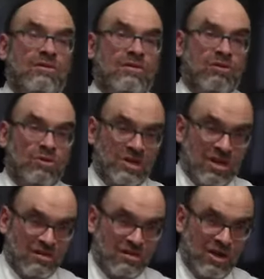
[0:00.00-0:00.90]

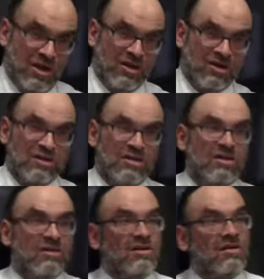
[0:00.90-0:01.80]
L'unità di Dio,
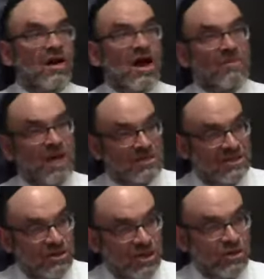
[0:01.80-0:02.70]
amare
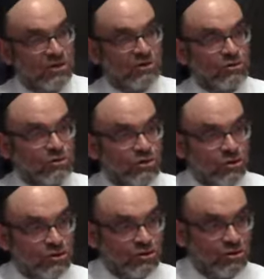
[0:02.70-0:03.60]
Dio con tutto il
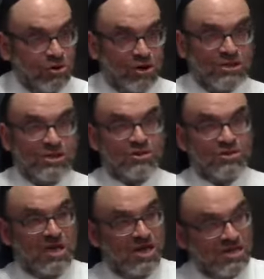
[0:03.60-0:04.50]
nostro cuore,
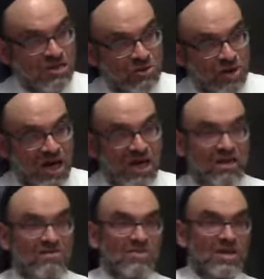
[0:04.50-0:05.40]
studiare la
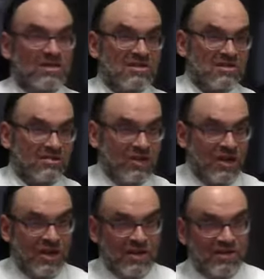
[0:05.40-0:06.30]
Torah, mettere i
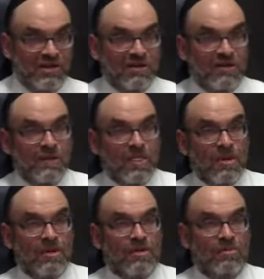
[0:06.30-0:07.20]
tefilin,
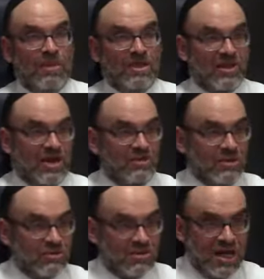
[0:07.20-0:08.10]
mettere la
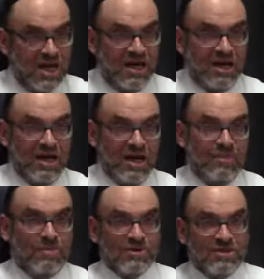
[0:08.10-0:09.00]
mezuzah alla
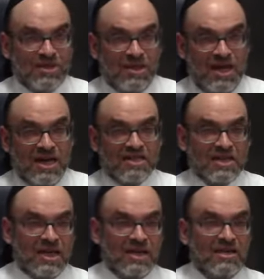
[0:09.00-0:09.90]
porta di
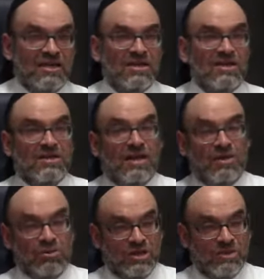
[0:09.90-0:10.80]
casa,
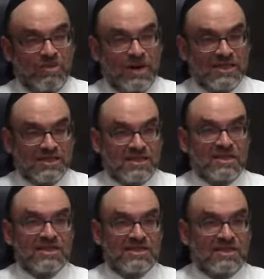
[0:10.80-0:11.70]
nell'ultima
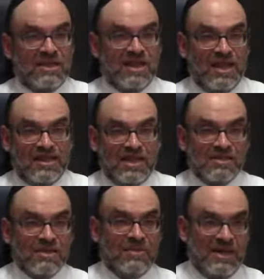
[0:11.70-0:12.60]
parte, nella
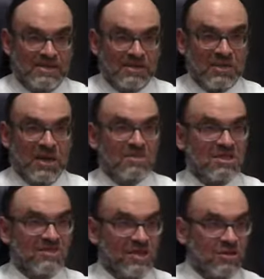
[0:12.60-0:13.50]
terza parte c'è la
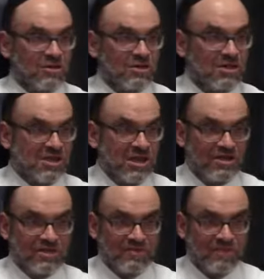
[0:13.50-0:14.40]
mitzvah dello tzitzit,